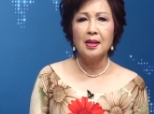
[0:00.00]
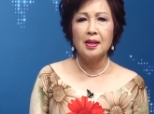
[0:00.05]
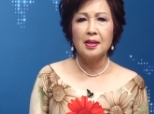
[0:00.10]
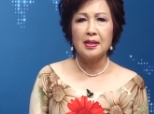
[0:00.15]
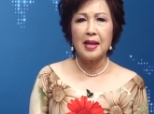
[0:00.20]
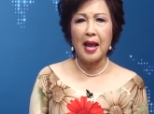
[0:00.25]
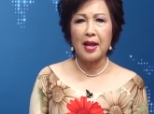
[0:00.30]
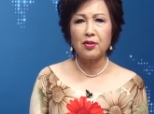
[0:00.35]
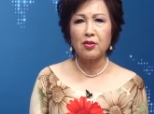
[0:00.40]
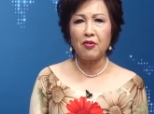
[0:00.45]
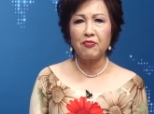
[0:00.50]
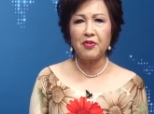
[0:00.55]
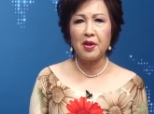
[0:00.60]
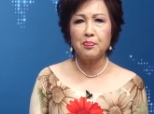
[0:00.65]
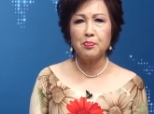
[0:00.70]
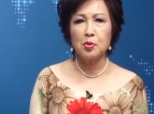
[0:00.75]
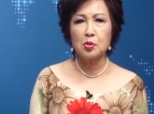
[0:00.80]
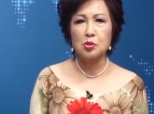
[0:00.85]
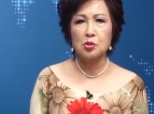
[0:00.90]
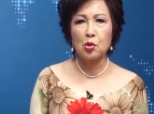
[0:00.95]
đã cho phép
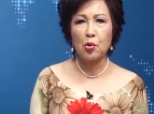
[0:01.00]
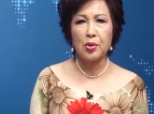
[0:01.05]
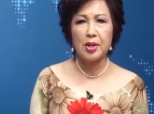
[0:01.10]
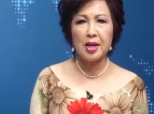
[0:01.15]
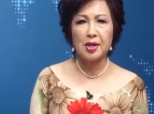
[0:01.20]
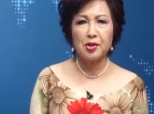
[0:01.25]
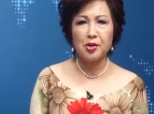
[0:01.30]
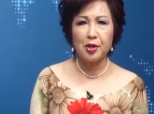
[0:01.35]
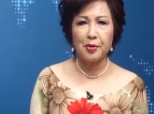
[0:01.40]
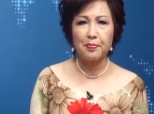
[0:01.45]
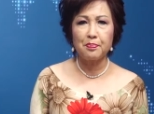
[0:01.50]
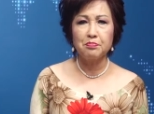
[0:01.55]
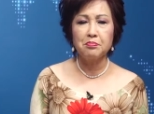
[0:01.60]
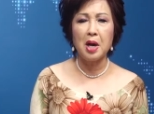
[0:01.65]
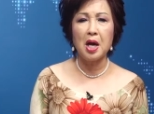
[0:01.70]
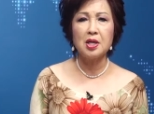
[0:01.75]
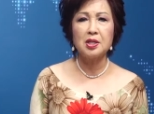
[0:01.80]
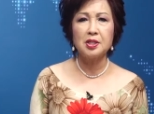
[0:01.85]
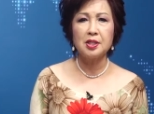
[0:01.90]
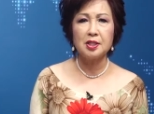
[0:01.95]
một số doanh nghiệp
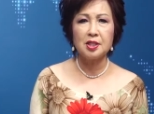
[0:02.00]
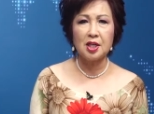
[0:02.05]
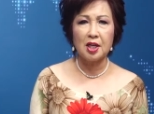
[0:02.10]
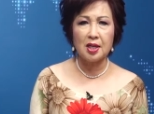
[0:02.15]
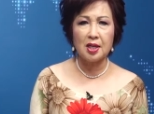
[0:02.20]
mở cửa trở